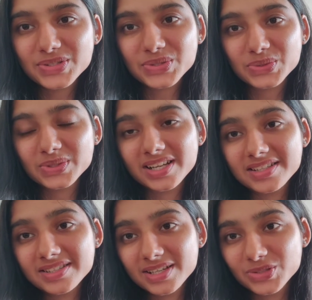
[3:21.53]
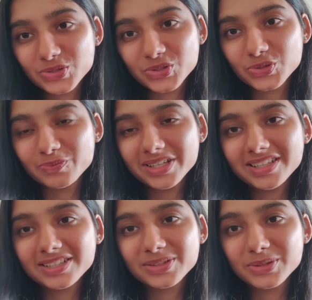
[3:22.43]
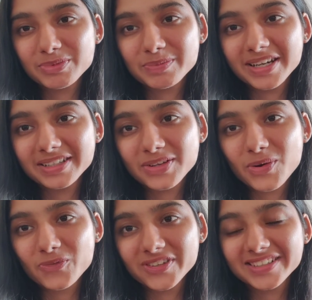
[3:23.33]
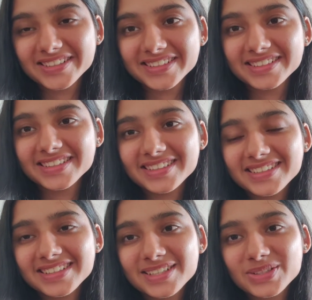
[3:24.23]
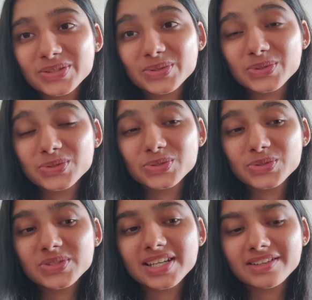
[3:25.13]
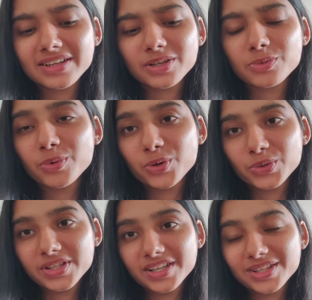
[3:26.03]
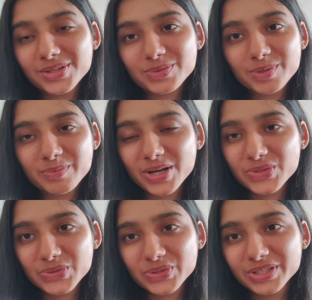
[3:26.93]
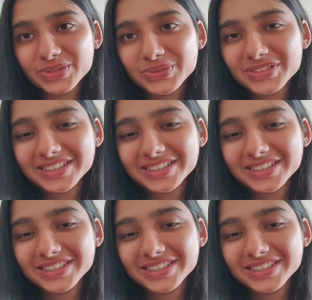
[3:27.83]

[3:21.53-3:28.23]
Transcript: सो क्लास से आ चुकी हूँ मैं तो अभी बैठ के होमवर्क कर रही थी तो जो सैटरडे को मॉड्यूल दिया था उस पर पास हो गई हूँ